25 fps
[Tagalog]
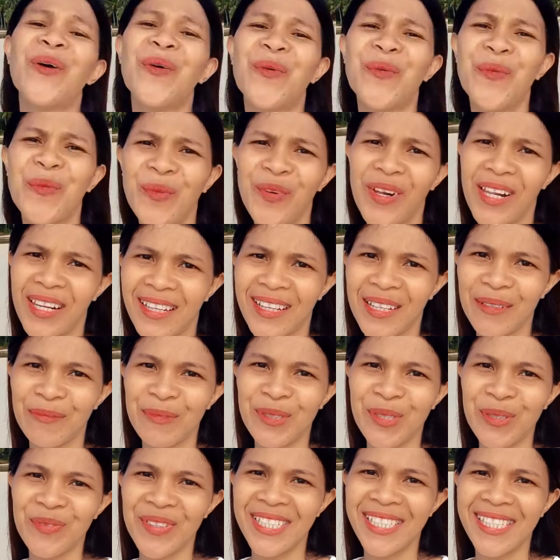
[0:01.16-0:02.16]
Welcome
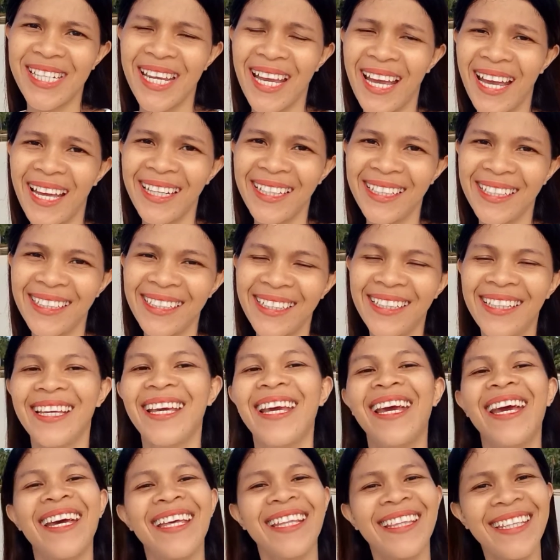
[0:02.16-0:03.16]
to my channel.
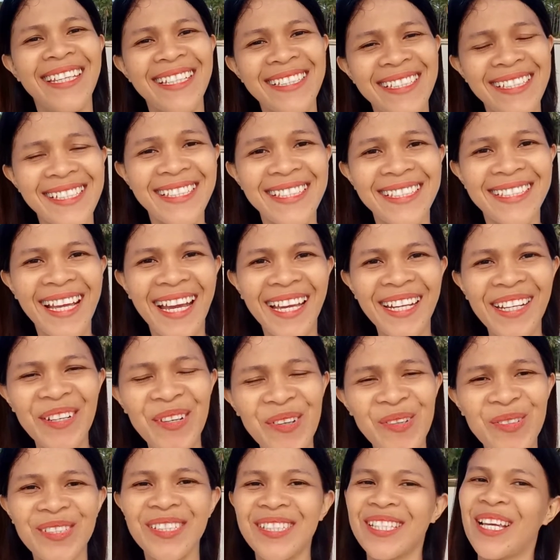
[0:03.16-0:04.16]
This is Daddy
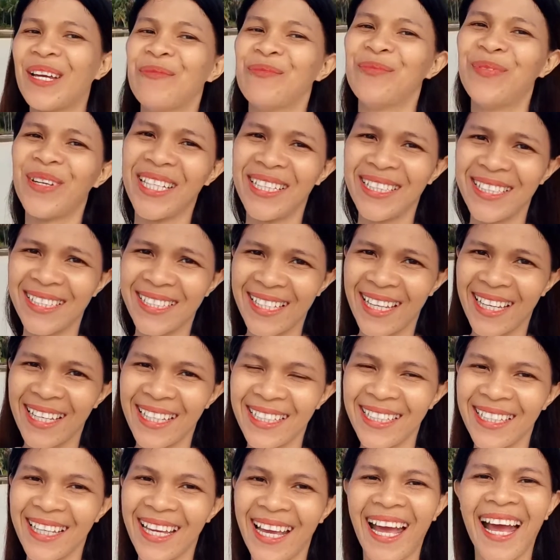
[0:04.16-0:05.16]
Rose
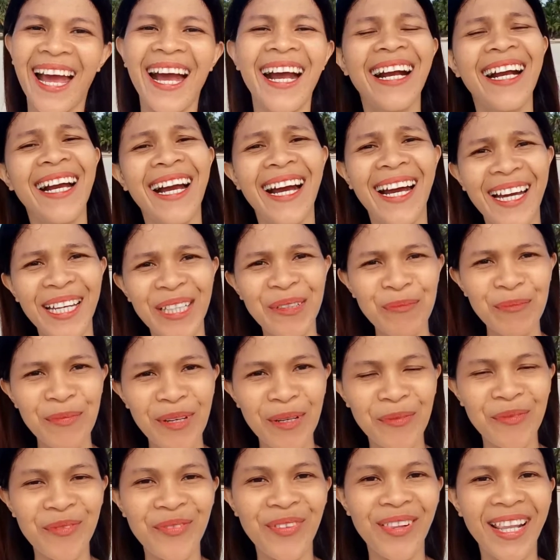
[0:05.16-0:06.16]
Abensay, ang hot
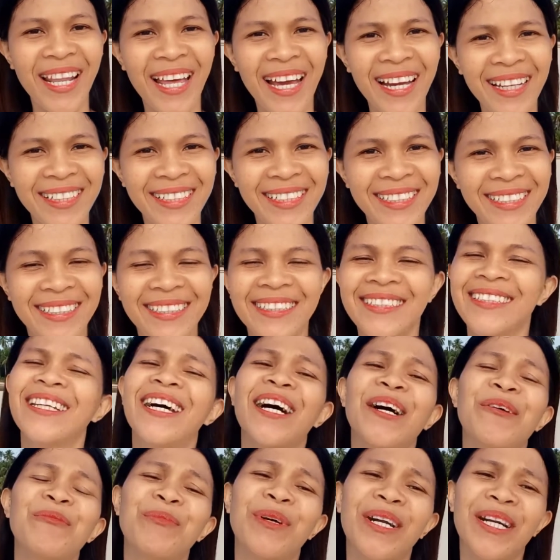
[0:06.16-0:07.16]
mom vlogger
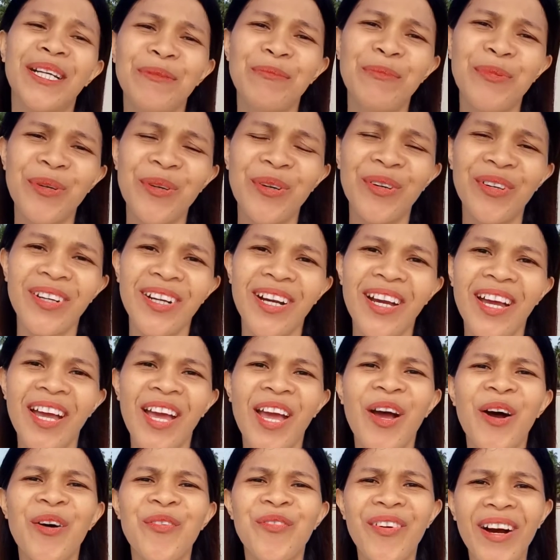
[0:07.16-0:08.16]
ng Maribuhok,
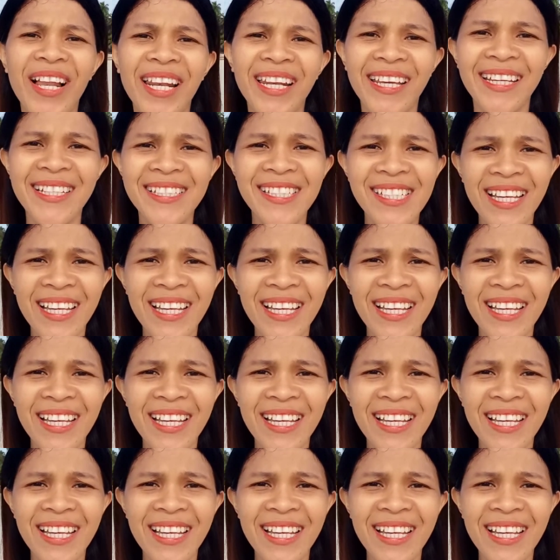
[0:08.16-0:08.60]
Valencia